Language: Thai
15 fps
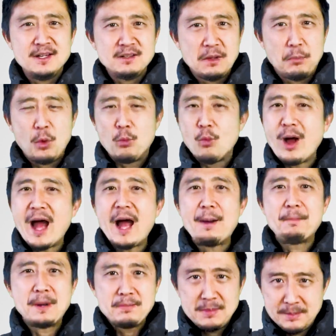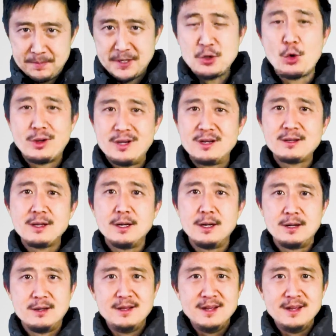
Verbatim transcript: แต่ผมว่ามันมีประโยชน์เหลือเกิน